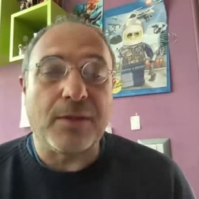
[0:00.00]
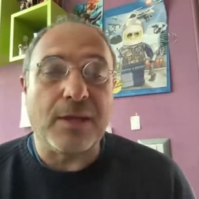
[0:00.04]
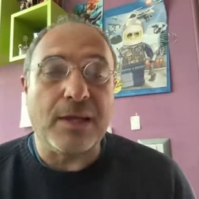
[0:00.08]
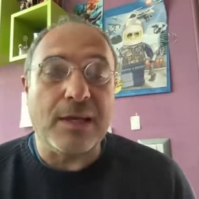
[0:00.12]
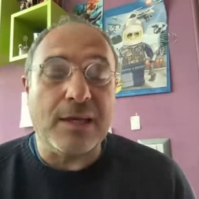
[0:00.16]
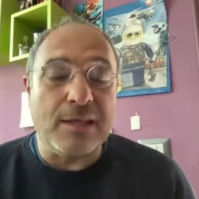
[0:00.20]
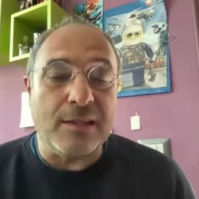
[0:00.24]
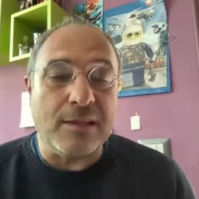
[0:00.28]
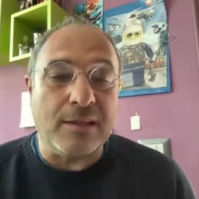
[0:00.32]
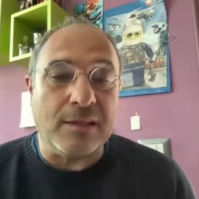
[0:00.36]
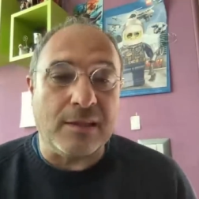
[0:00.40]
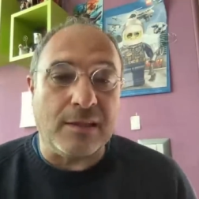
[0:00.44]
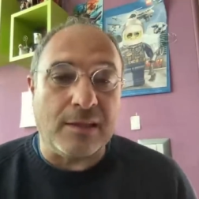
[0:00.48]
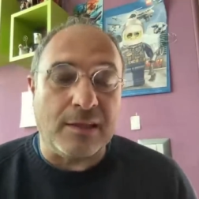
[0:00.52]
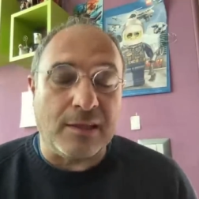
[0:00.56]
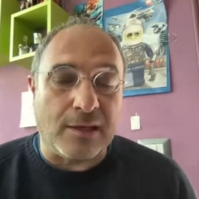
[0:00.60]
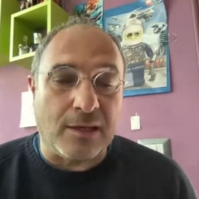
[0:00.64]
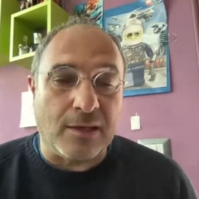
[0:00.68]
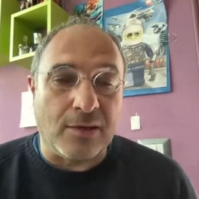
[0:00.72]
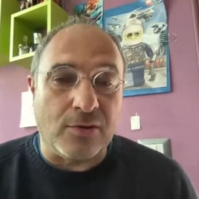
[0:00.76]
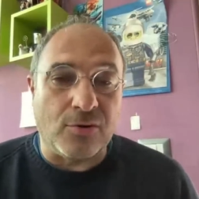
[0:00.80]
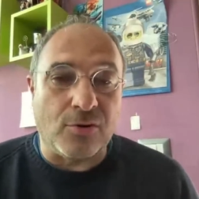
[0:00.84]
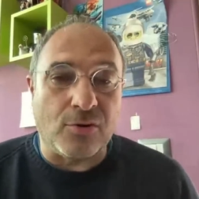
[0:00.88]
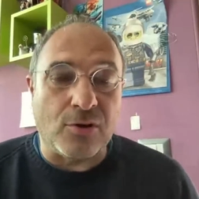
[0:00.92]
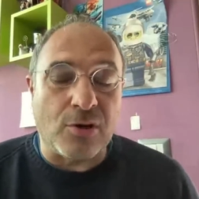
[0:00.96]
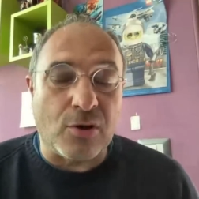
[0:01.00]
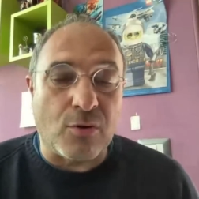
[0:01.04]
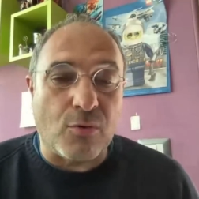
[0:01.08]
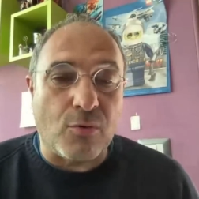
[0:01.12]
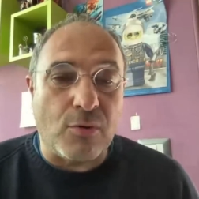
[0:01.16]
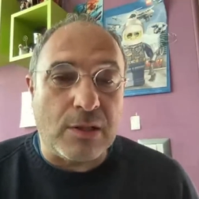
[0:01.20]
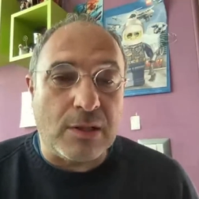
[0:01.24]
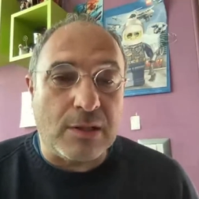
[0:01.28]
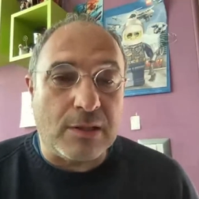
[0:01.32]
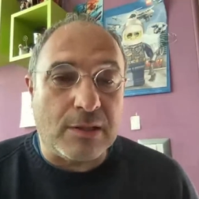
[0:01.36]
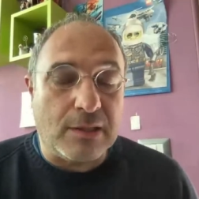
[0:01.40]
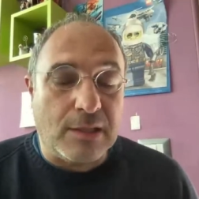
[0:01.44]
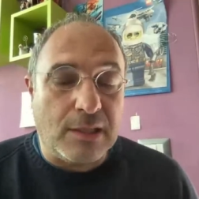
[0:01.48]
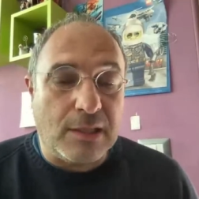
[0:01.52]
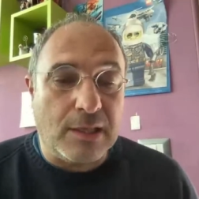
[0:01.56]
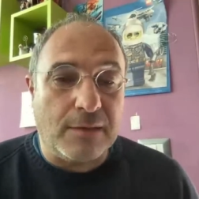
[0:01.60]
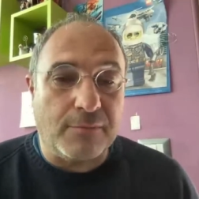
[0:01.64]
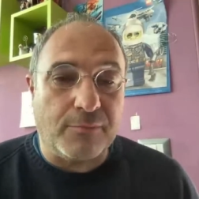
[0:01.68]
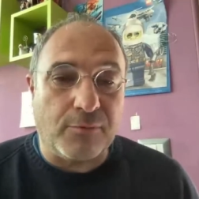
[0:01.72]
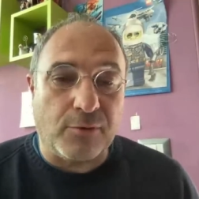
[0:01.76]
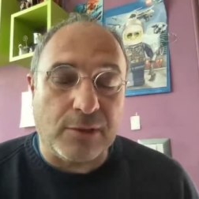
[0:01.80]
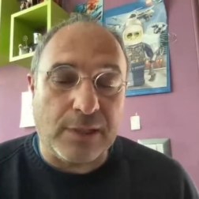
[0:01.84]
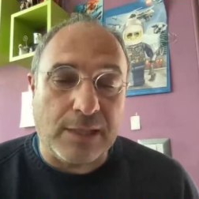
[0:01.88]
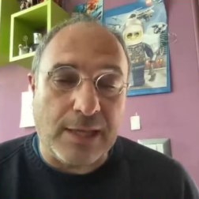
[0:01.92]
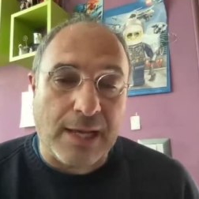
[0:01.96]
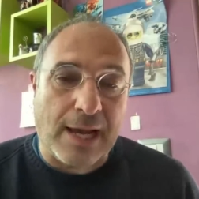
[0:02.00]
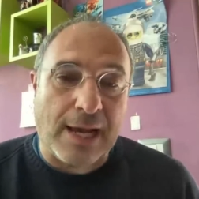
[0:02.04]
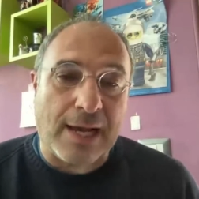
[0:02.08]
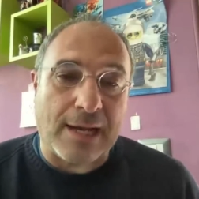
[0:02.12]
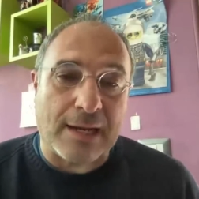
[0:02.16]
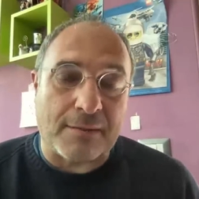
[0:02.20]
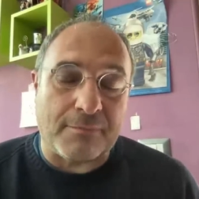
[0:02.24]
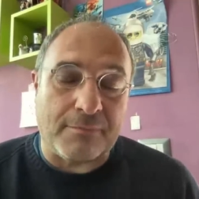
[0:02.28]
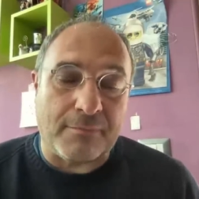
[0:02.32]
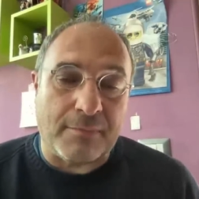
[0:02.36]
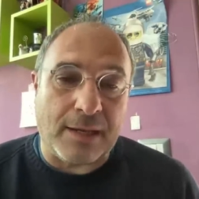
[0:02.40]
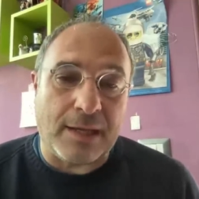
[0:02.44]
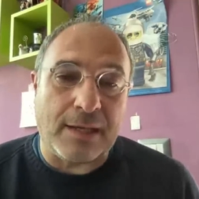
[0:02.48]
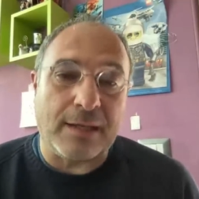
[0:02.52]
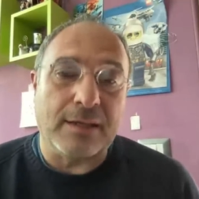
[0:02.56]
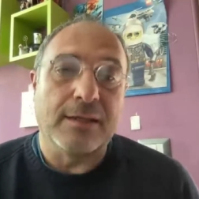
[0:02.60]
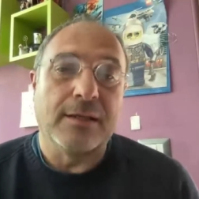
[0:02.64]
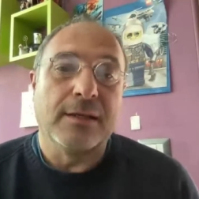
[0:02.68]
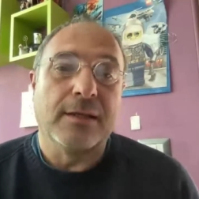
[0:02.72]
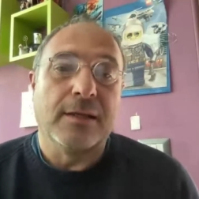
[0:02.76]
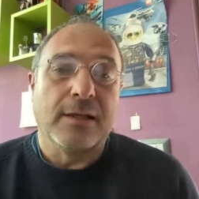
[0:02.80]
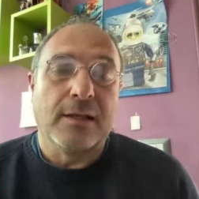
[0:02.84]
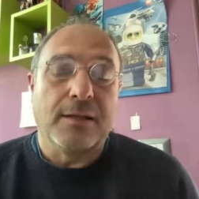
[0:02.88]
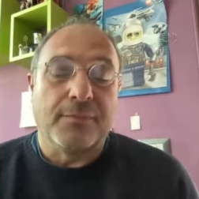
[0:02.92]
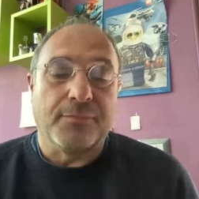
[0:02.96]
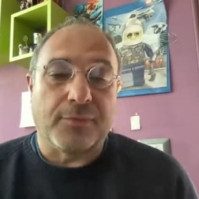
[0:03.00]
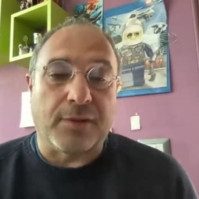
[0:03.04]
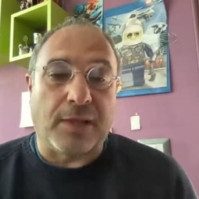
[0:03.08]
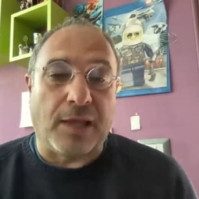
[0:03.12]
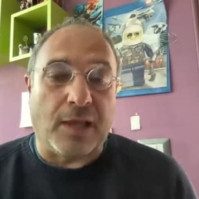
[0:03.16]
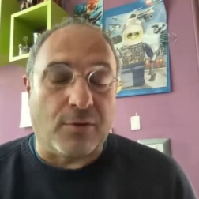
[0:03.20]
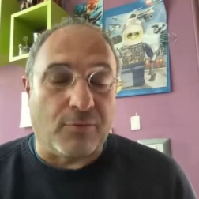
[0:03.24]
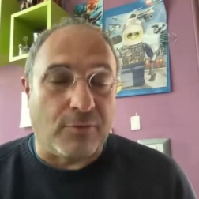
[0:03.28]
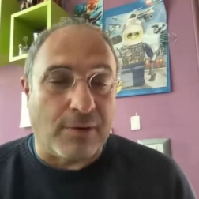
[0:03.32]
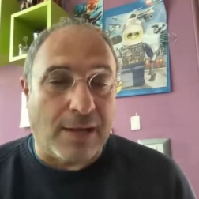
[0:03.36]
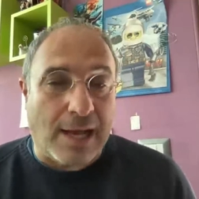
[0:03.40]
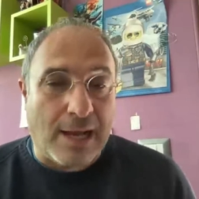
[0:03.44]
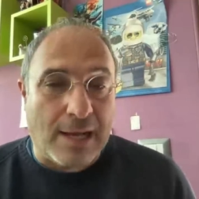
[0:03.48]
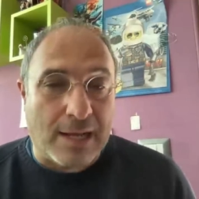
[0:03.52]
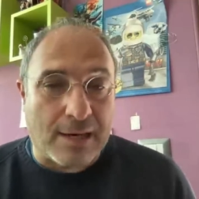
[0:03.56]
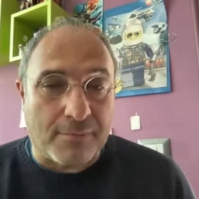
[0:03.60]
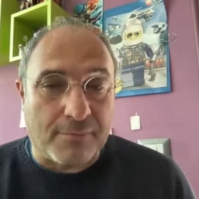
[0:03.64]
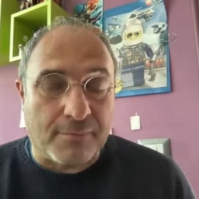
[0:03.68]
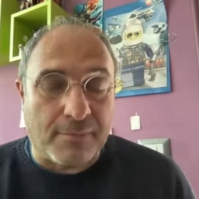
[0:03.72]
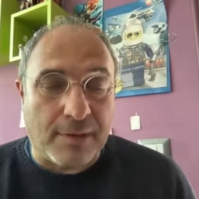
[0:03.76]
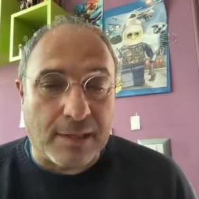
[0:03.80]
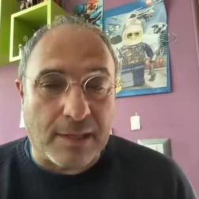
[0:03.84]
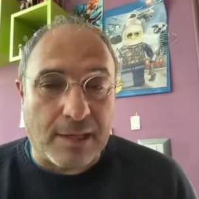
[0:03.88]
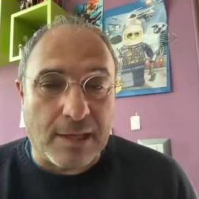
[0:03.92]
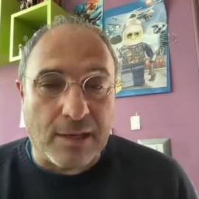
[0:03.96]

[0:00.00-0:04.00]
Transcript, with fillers: indichino in quel tipo di arma, che è un'arma